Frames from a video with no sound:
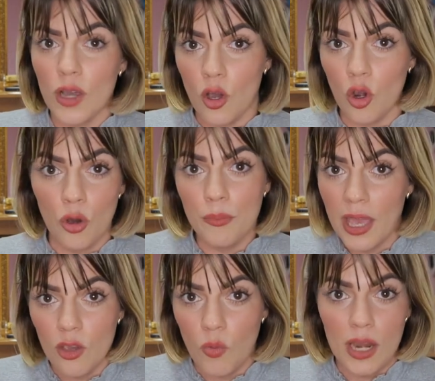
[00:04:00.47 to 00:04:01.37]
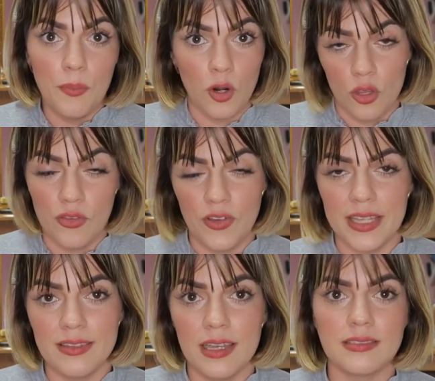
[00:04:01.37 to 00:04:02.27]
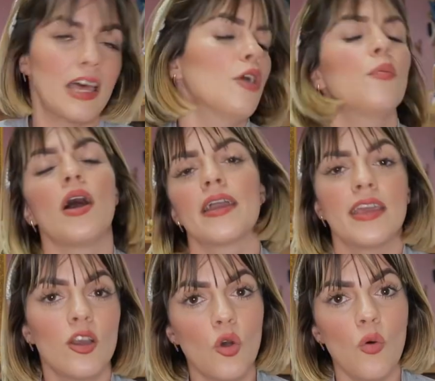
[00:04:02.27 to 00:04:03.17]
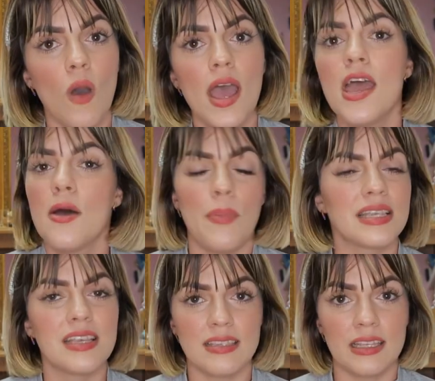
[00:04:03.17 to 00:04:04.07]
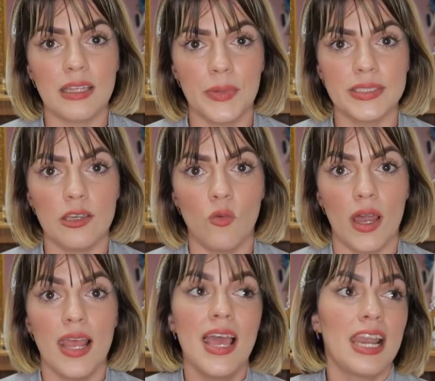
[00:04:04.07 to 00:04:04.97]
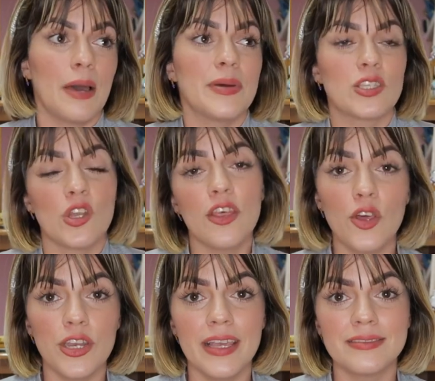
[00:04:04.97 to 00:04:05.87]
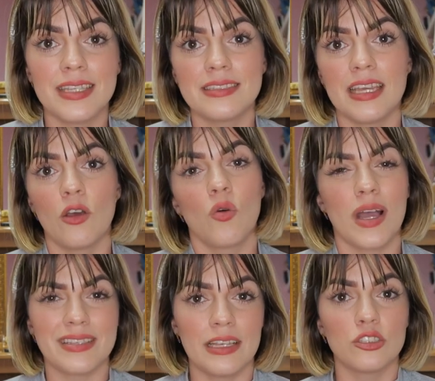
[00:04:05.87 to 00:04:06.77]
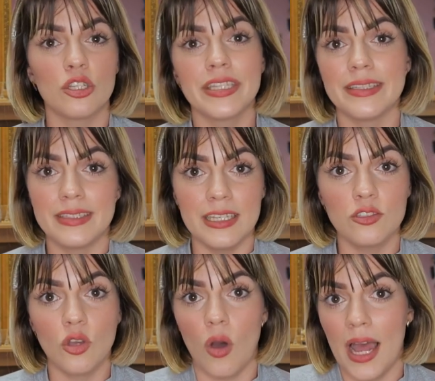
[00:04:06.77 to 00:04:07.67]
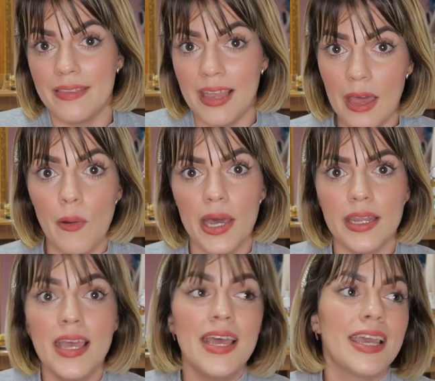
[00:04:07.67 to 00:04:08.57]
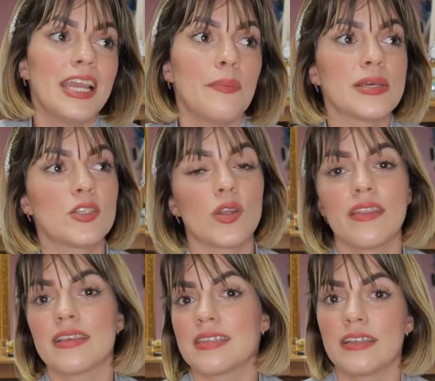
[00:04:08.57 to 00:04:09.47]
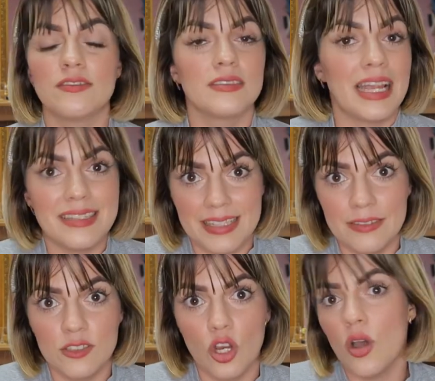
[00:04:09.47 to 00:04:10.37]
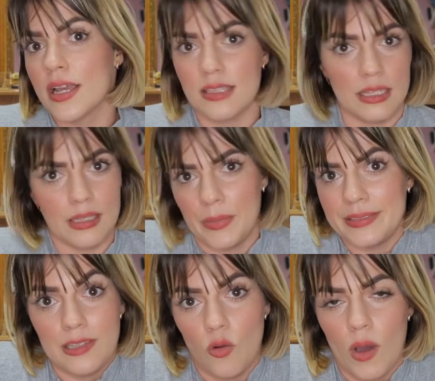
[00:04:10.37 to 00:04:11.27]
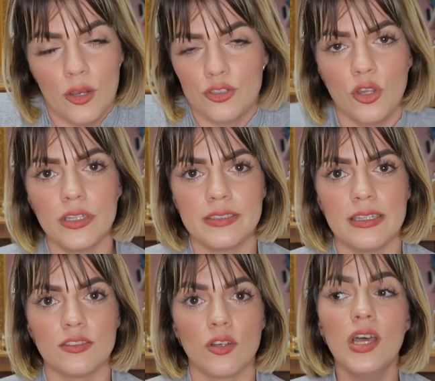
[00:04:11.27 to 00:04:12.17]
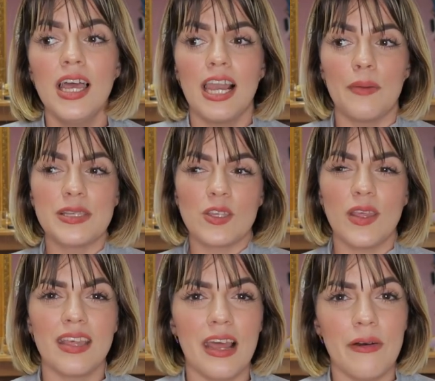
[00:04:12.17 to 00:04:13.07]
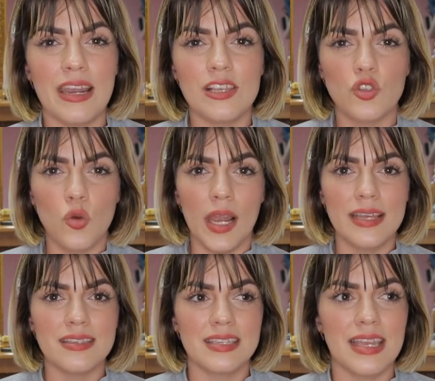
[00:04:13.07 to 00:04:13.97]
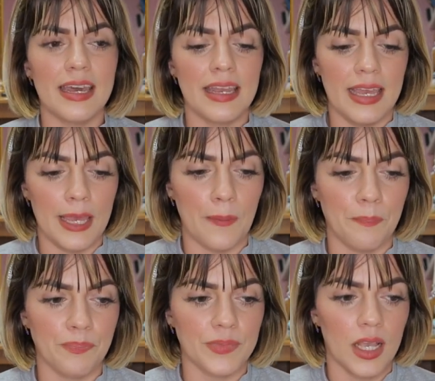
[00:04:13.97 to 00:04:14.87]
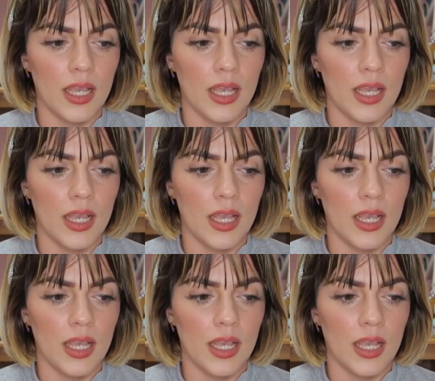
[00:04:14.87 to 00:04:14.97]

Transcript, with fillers: o en Colombia igual, por los diferentes estados, pues aquí en Cuba pasa exactamente igual. Las personas de Oriente tienen un acento distinto al de La Habana y las personas del centro exactamente igual, otro distinto. Las personas de La Habana suelen ser... Em,